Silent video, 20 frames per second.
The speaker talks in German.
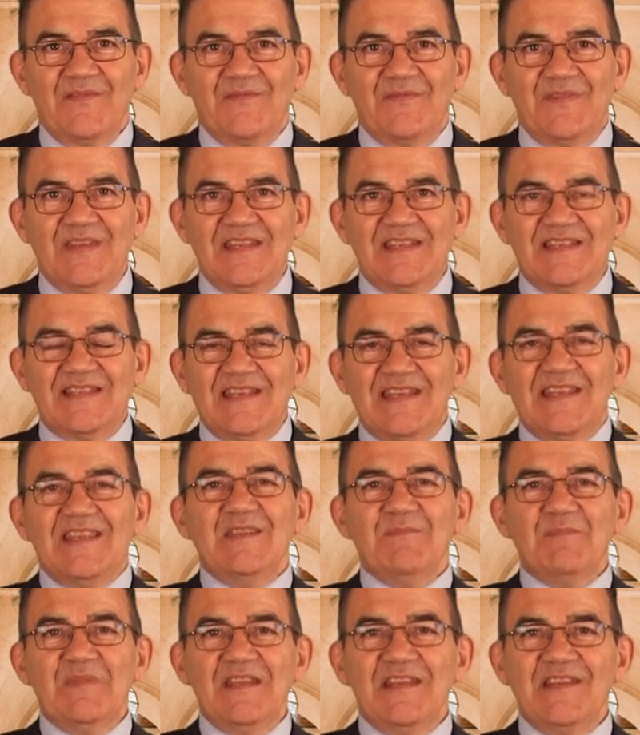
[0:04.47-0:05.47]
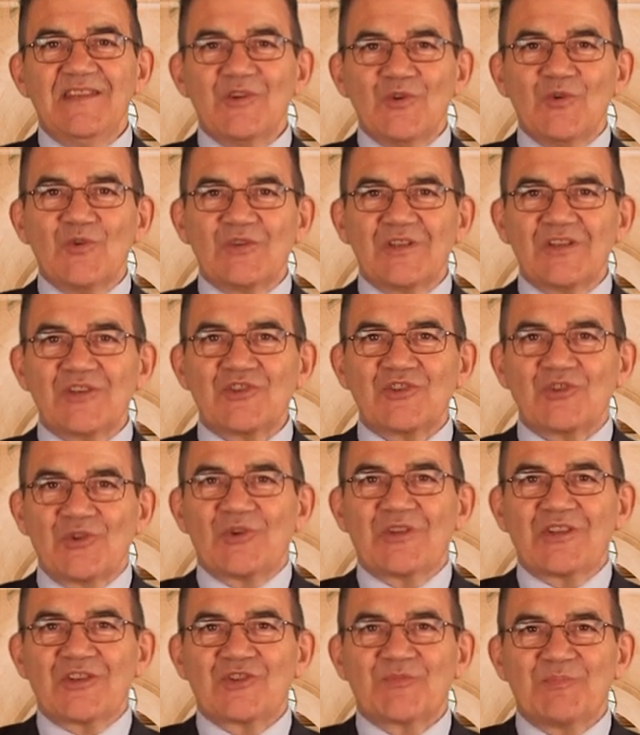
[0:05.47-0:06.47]
Wie Sie Millionen
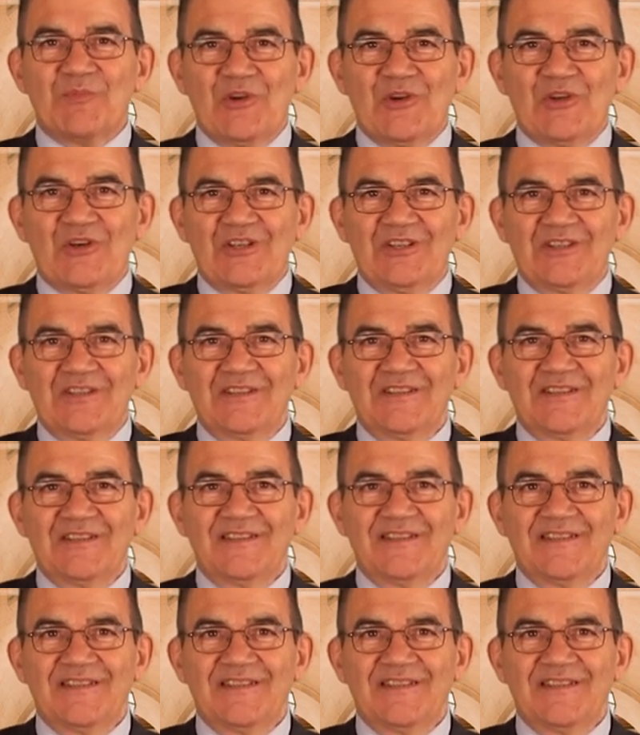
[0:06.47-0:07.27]
Steuern sparen.